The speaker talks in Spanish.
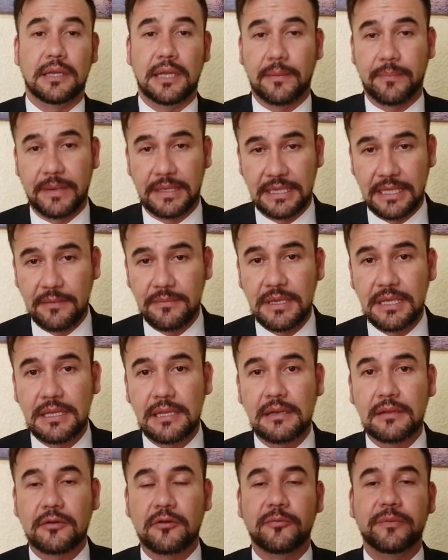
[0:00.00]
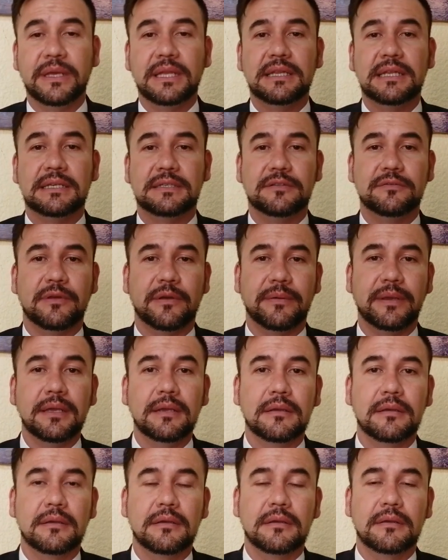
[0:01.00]
La pandemia del COVID-19
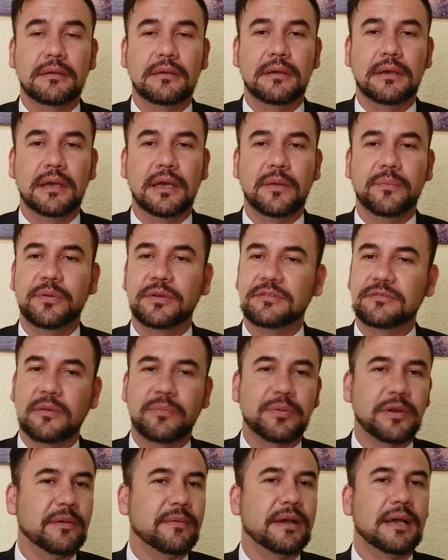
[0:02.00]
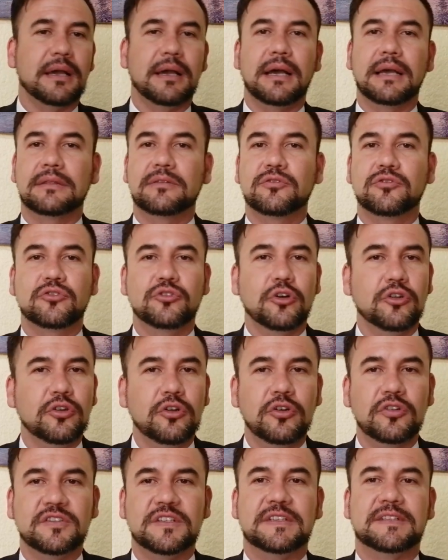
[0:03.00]
ha puesto a prueba a
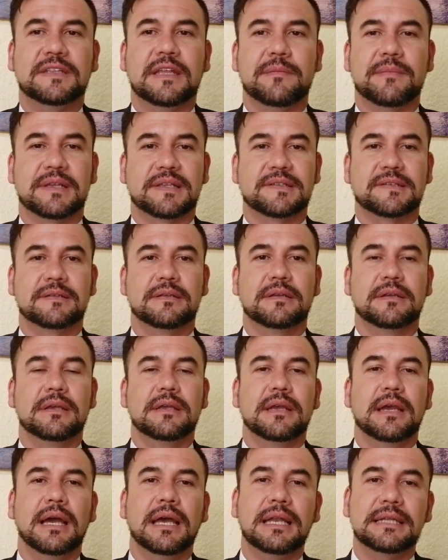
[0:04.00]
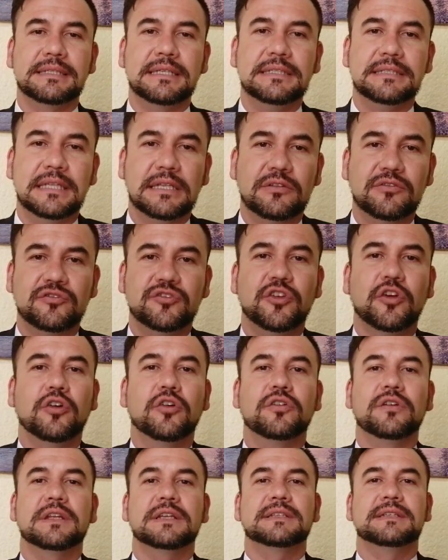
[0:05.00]
todos los sistemas, a las
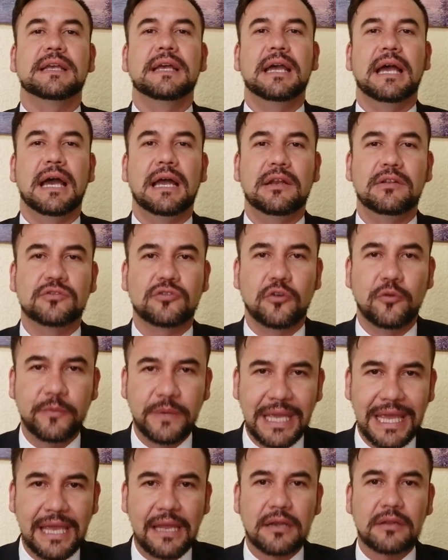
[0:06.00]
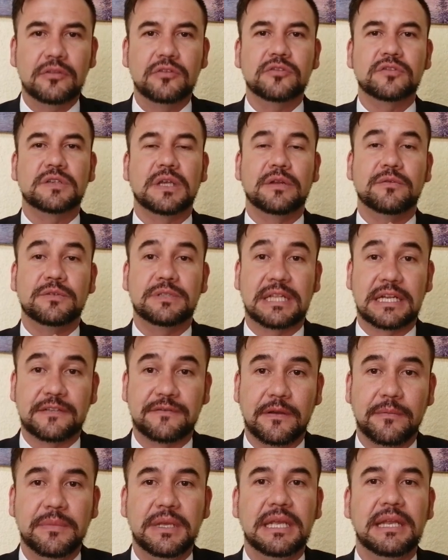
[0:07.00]
instituciones, a los gobiernos, a
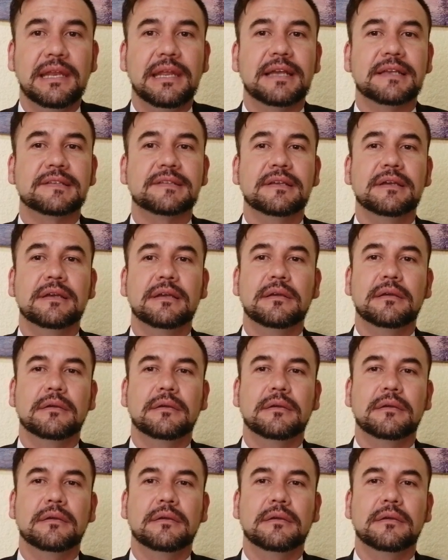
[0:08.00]
nuestras familias,